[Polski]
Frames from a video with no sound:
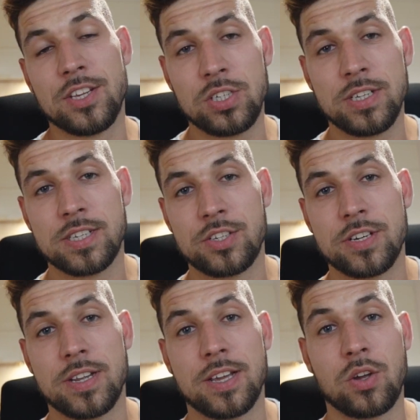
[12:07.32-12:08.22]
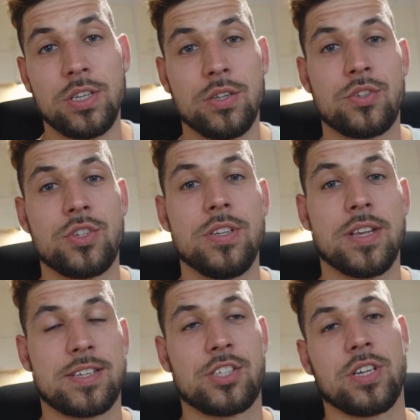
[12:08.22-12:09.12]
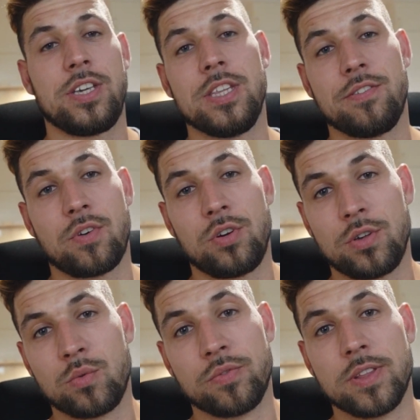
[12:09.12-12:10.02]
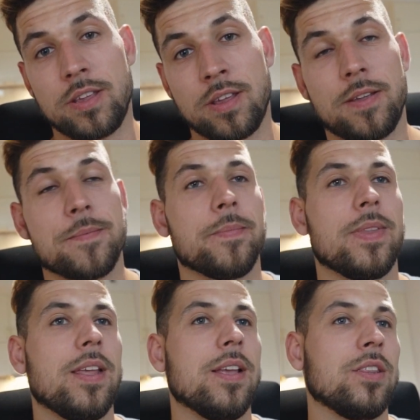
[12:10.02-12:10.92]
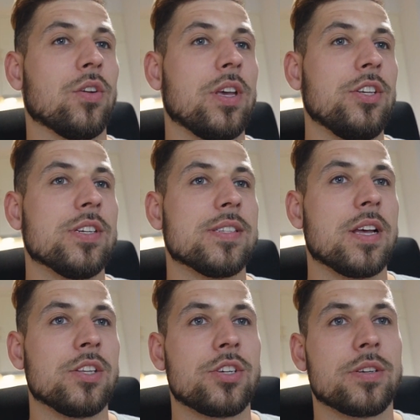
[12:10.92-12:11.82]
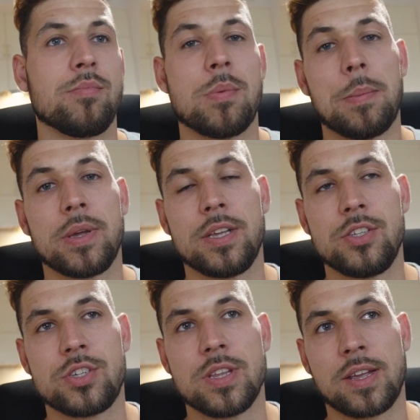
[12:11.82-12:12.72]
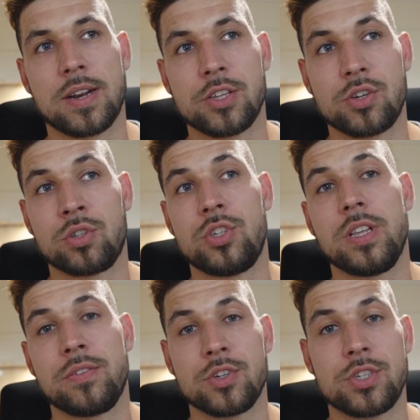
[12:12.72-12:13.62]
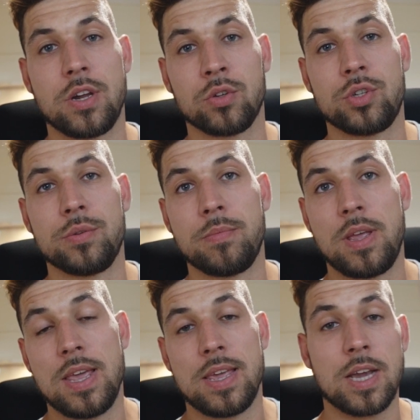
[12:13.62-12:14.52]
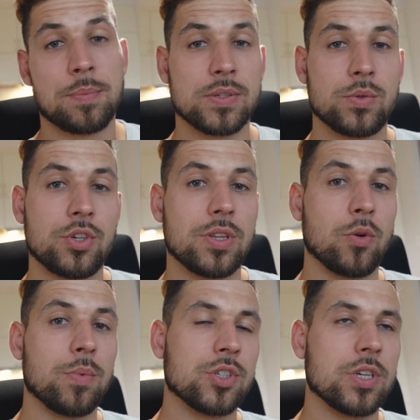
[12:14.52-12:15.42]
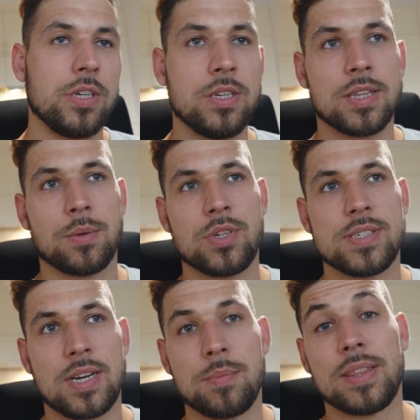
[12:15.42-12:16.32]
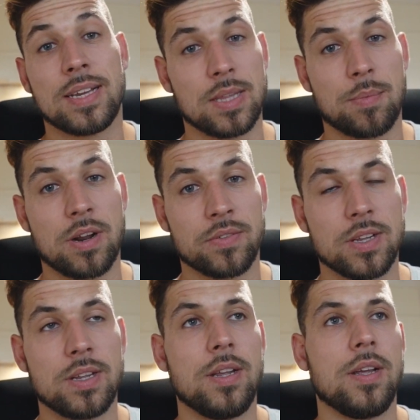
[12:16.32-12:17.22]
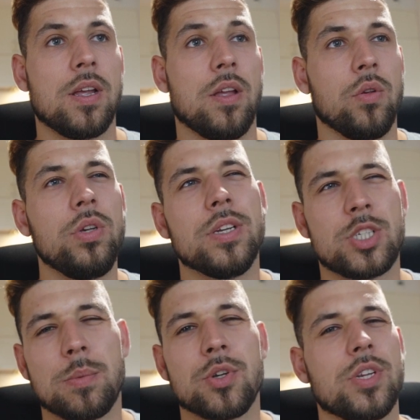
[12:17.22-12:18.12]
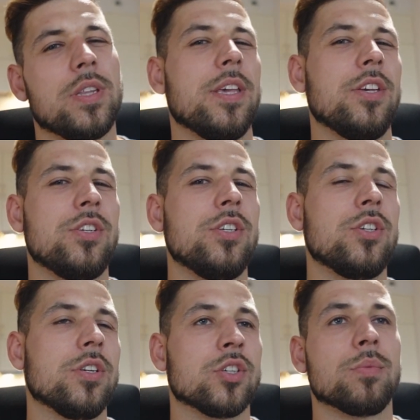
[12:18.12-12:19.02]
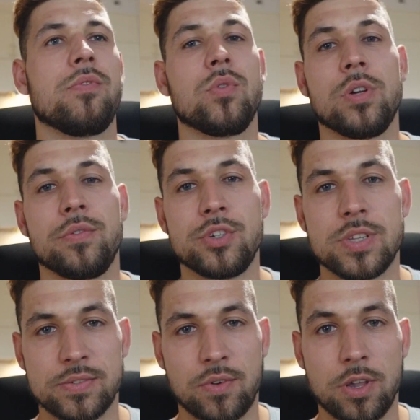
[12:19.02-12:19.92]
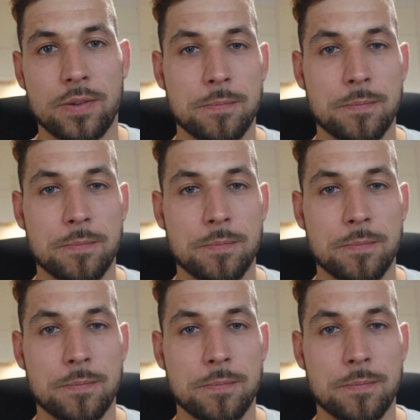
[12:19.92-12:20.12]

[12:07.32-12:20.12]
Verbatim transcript: Jeżeli chcecie kolejny odcinek z Szakinią w roli głównej, to dajcie znać, bo mamy chęć nagrać odcinek właśnie o tym, jak się na Uberze, ile tam się zarabia tak naprawdę, no ile trzeba się najeździć, żeby w ogóle wyjść na swoje.